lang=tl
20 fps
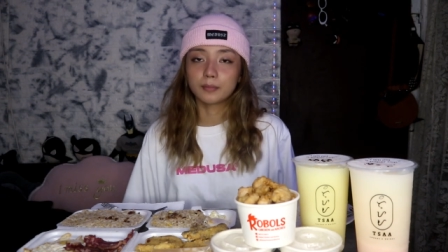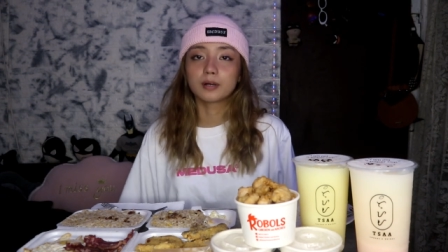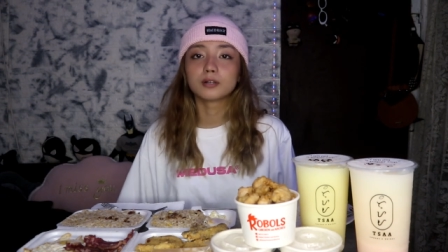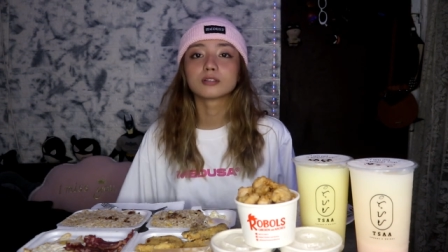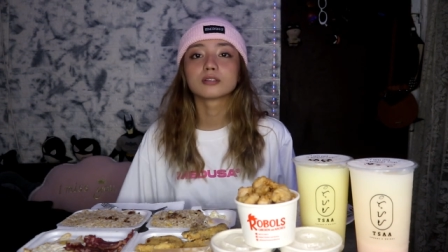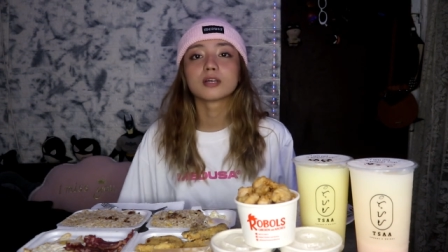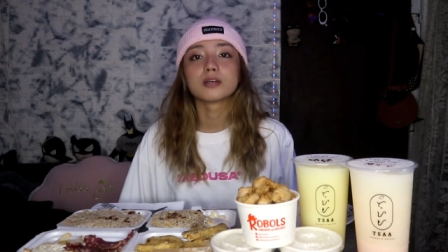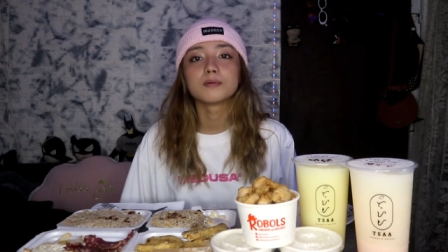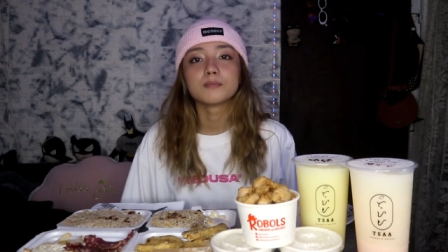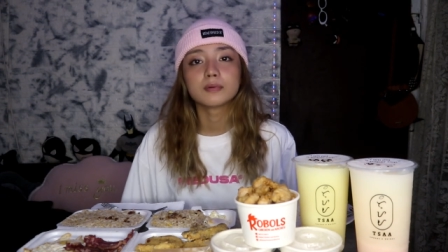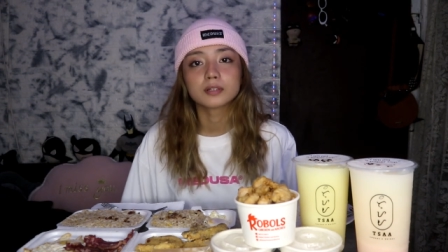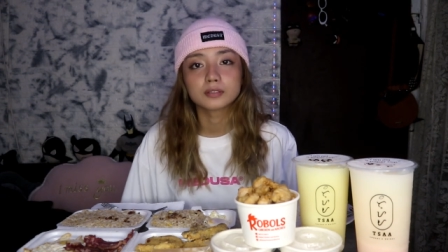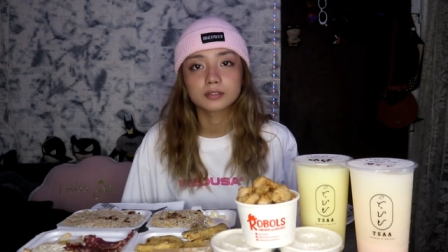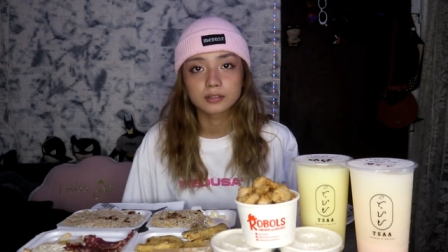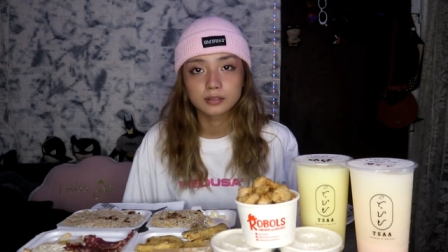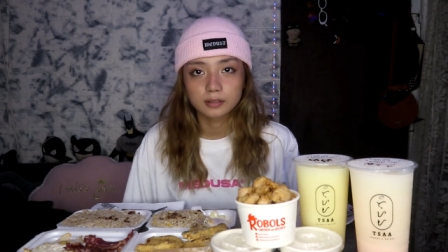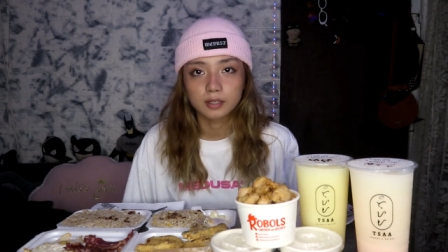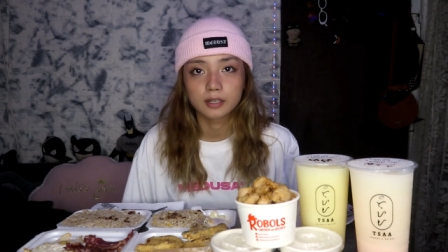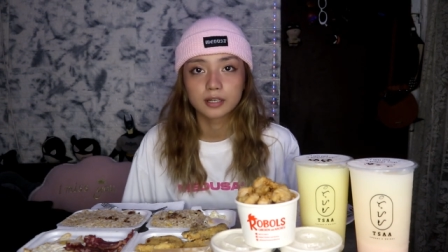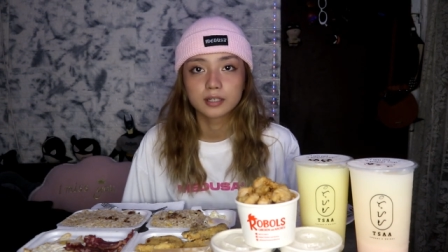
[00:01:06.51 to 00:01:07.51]
Bago tayo
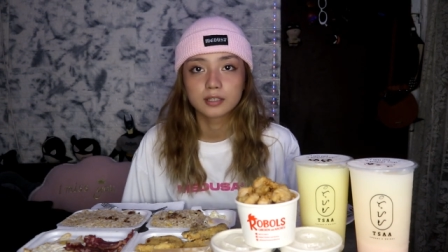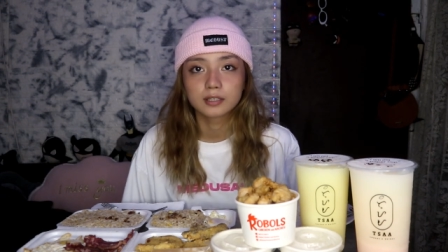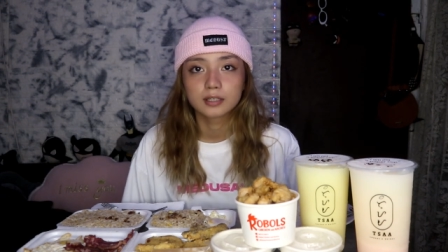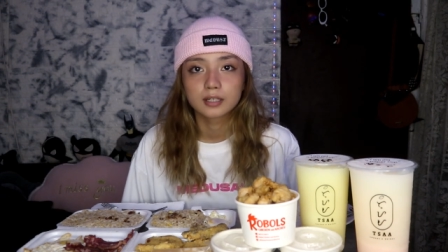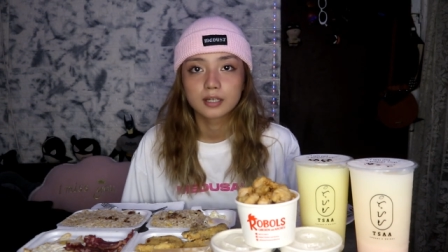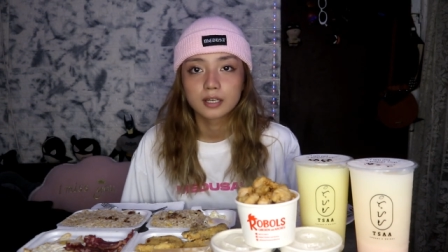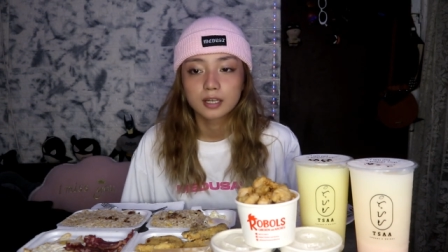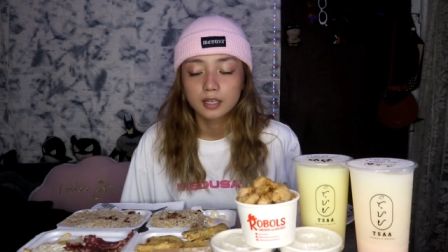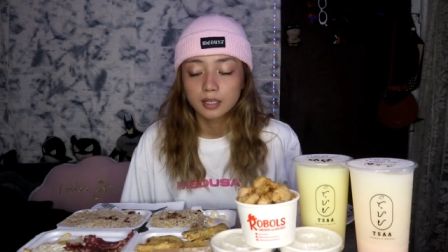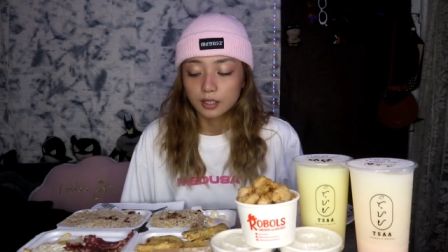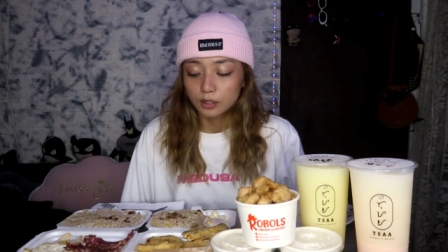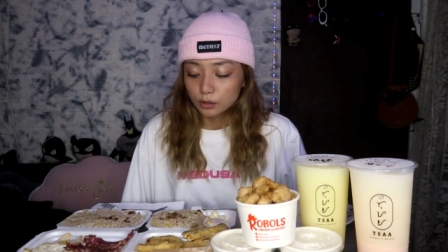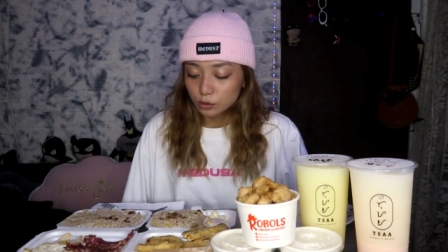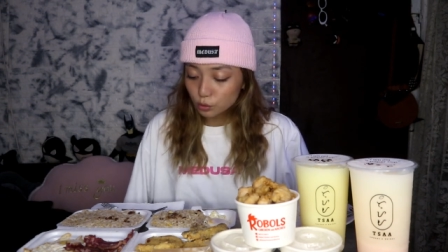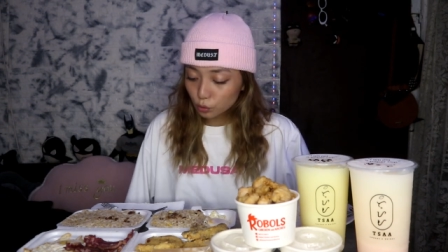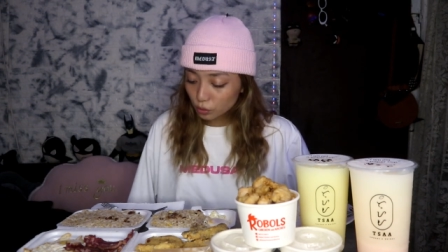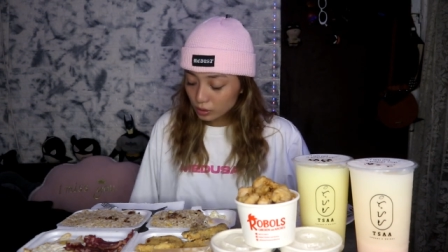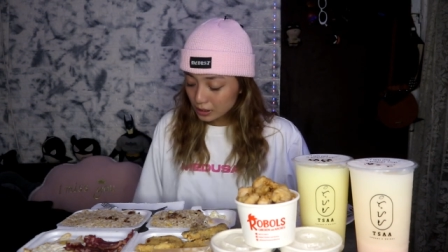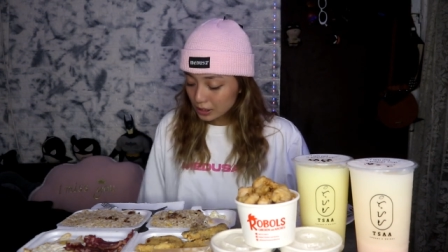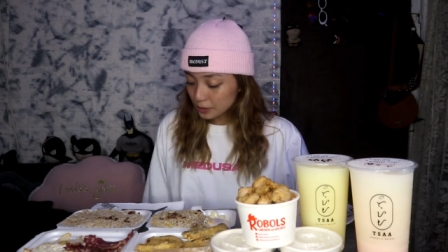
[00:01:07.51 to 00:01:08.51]
mag-start,
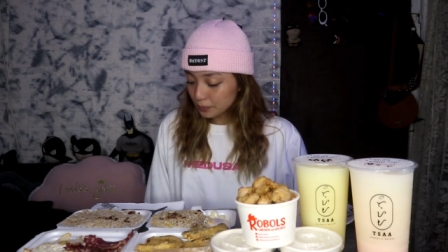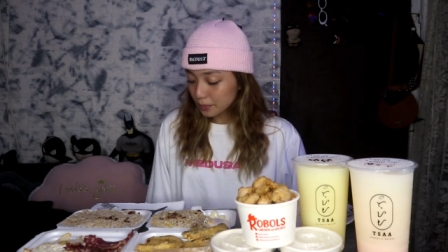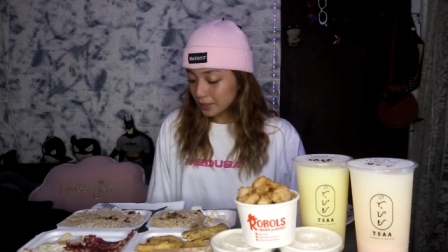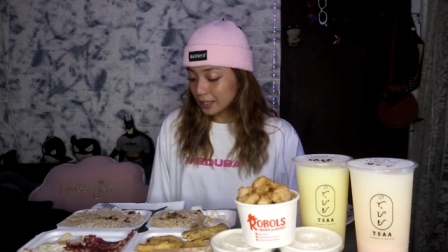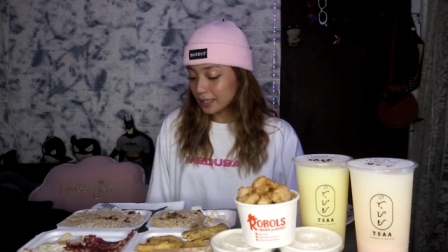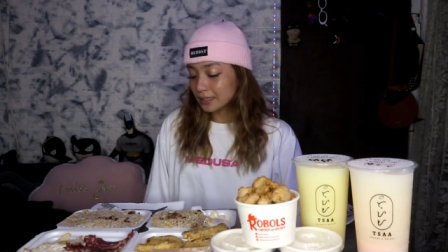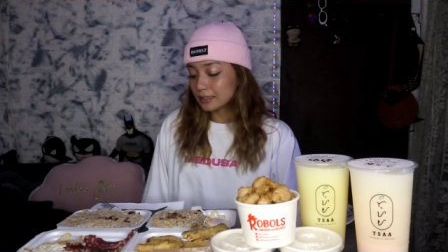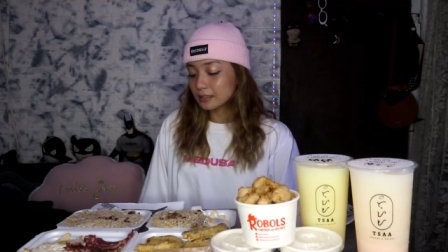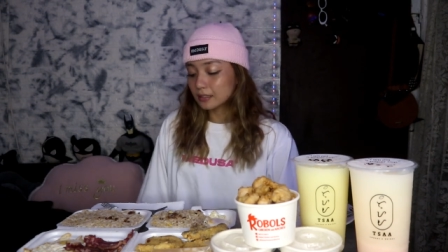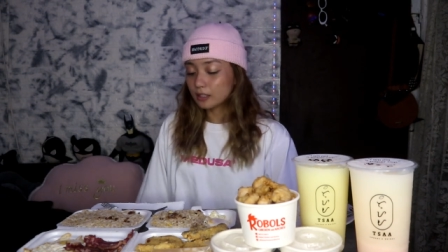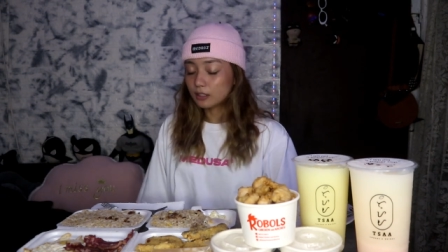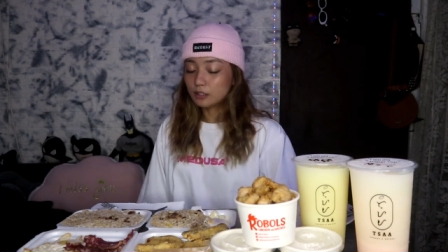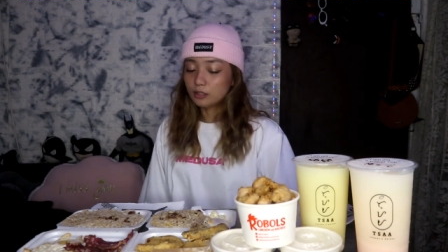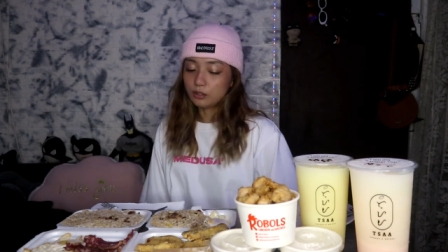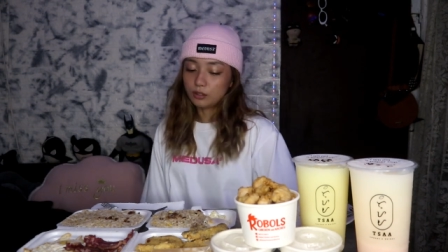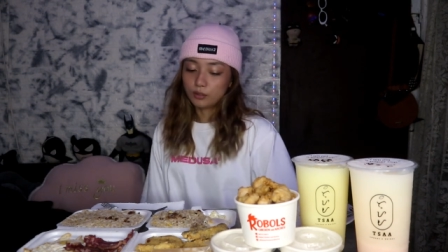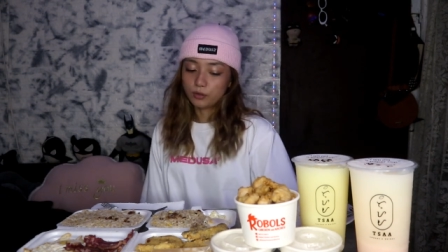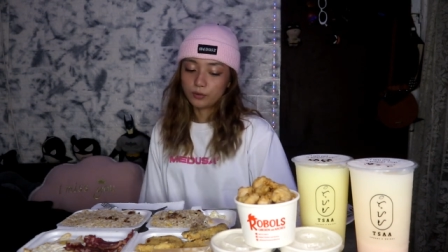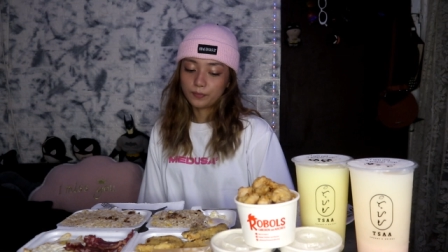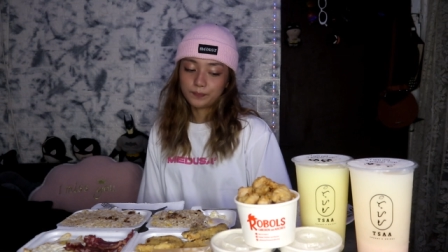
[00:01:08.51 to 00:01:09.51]
gusto ko lang sabihin sa
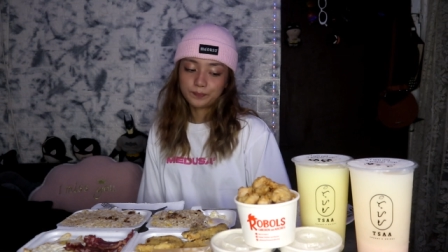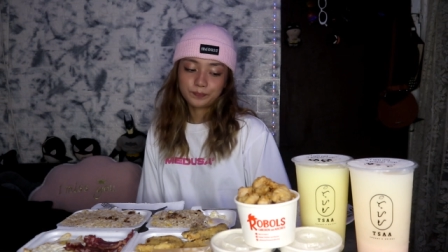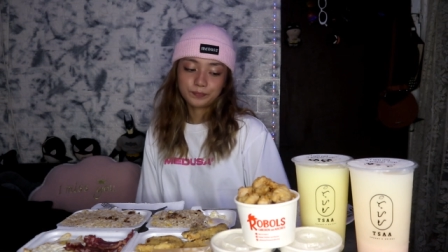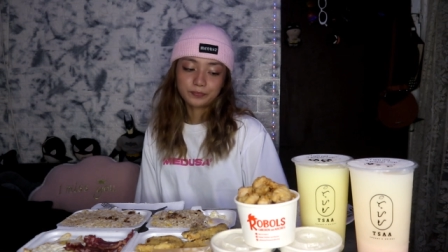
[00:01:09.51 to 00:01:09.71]
inyo